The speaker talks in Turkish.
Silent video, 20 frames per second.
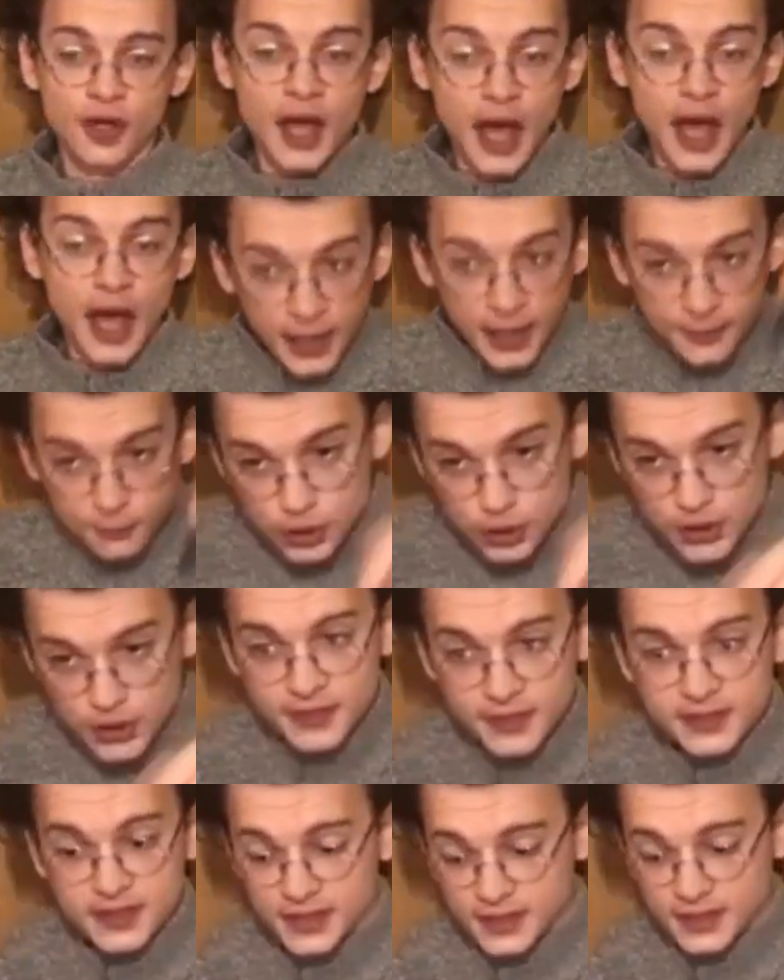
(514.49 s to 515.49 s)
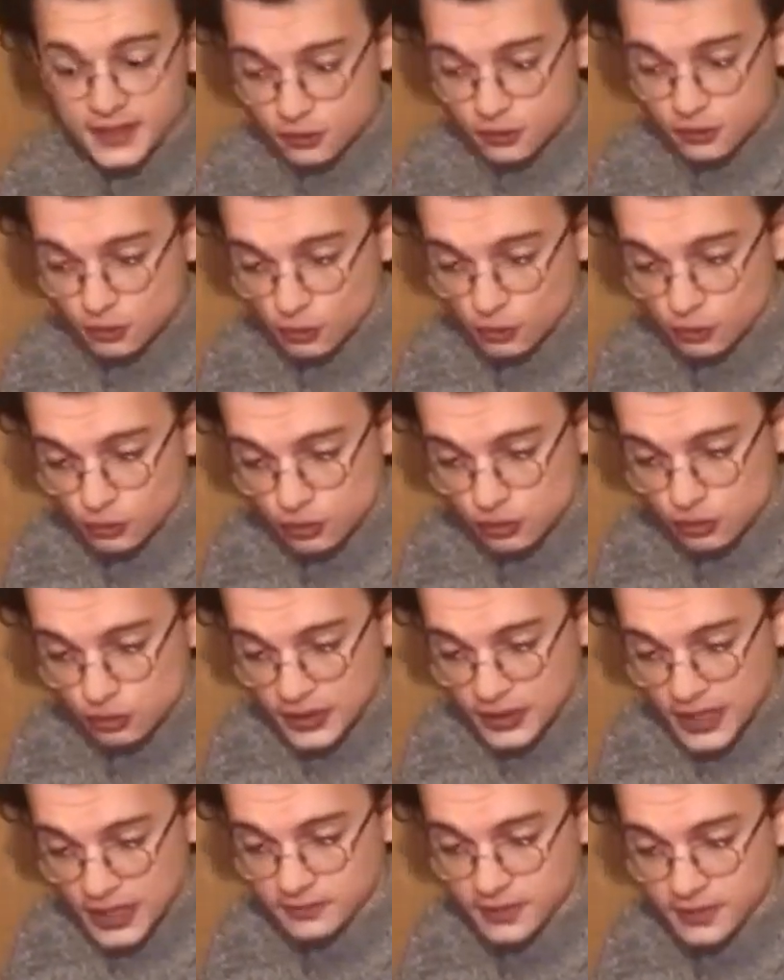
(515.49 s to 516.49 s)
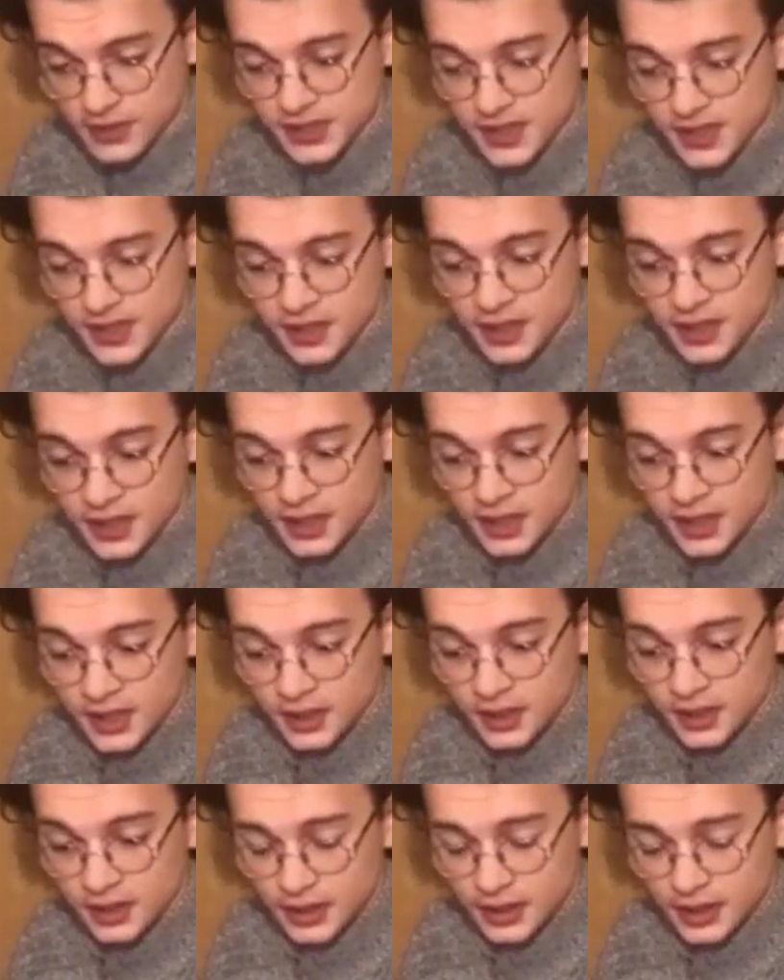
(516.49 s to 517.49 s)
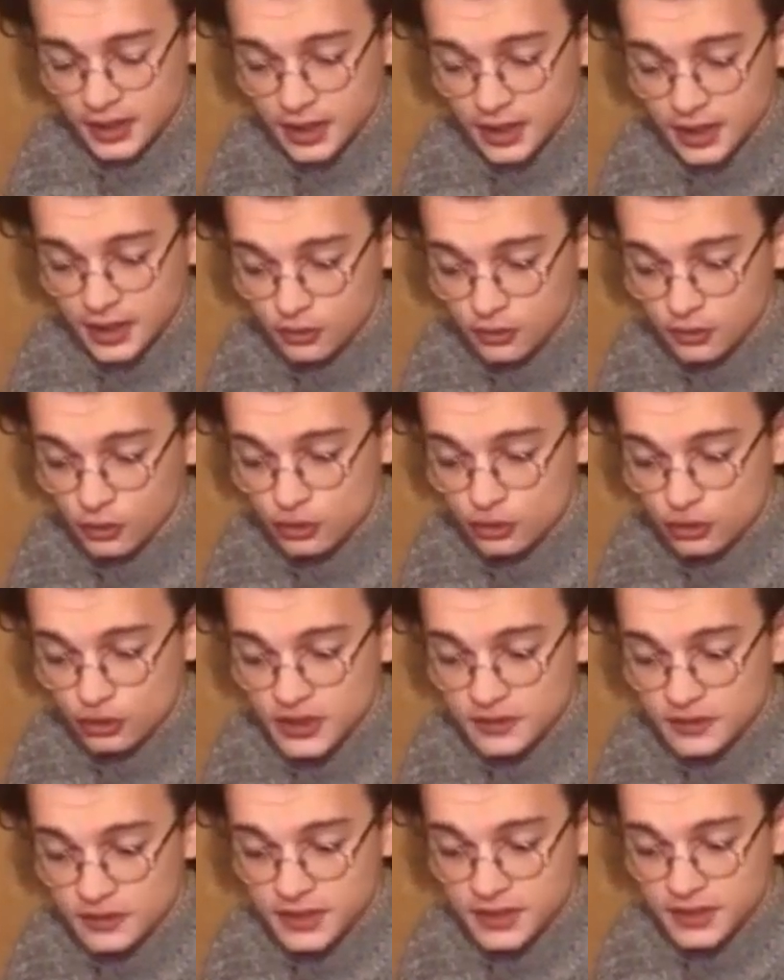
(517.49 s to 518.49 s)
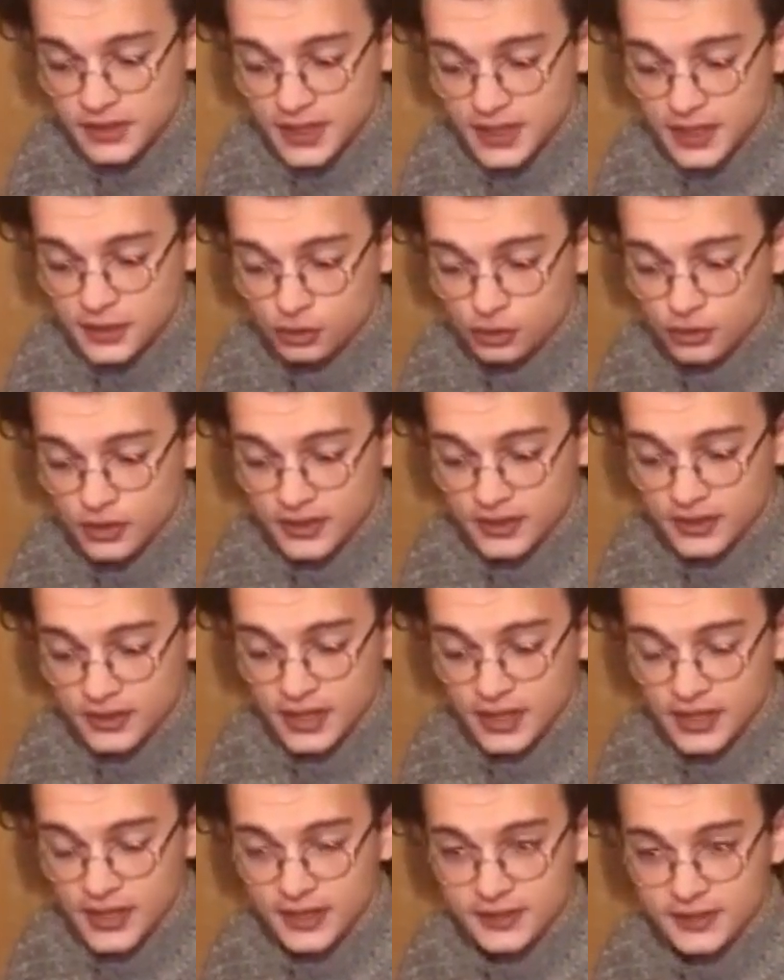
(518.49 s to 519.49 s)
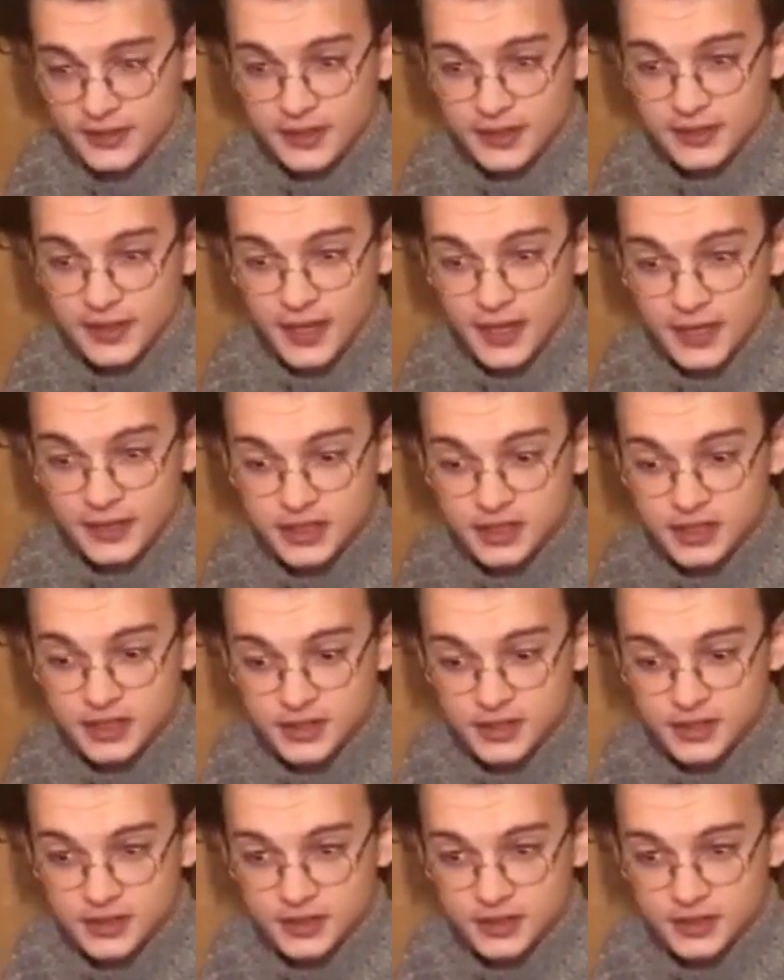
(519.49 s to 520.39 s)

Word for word: Halbuki materyalist olduğu söylenmesi, e, gnostik bir inanç olan diyalektiğe dayanır